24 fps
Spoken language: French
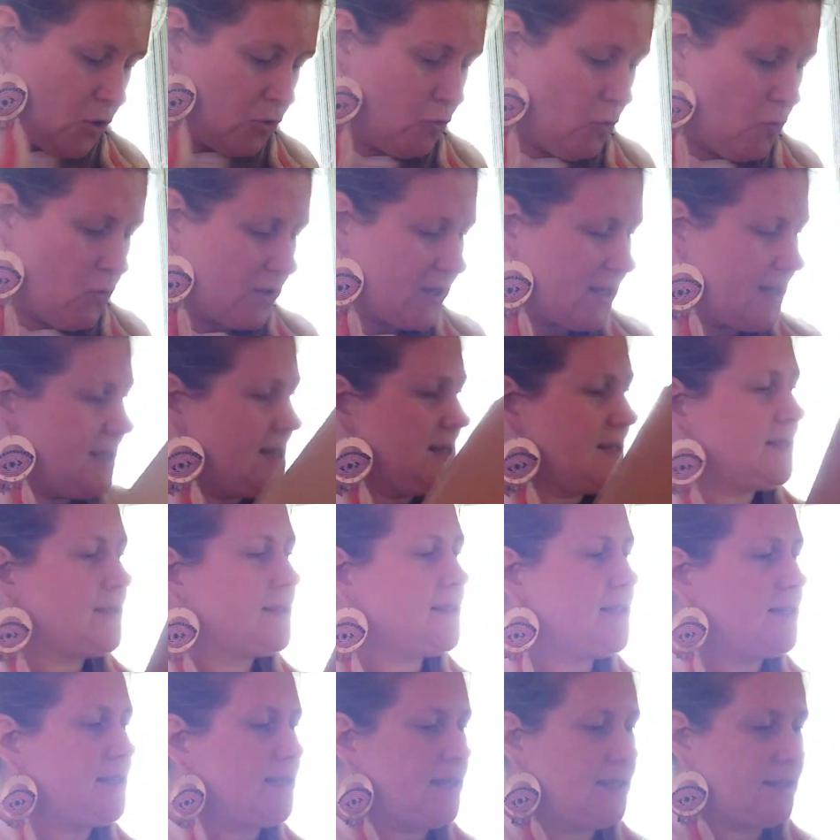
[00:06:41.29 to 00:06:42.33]
Donc
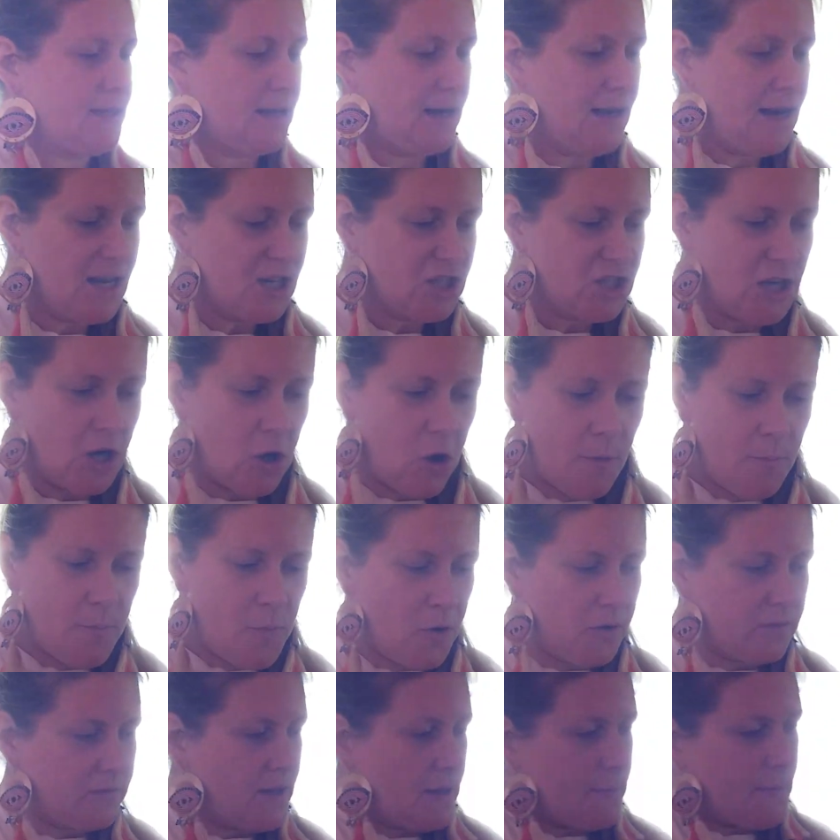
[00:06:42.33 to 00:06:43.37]
ici, là j'ai
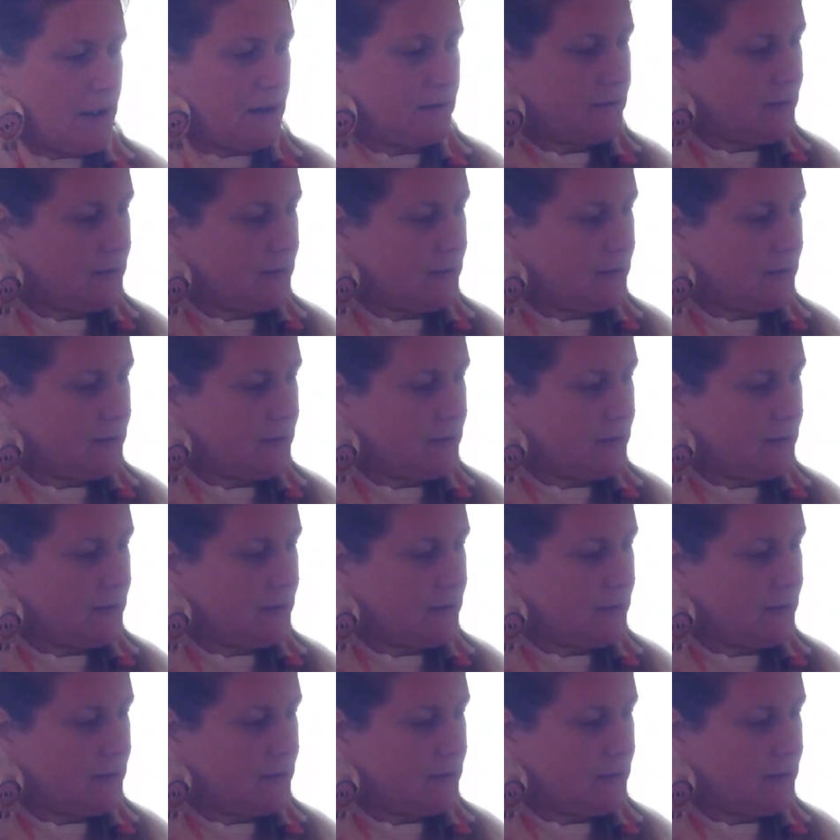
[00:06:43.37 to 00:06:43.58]
remporté, bah,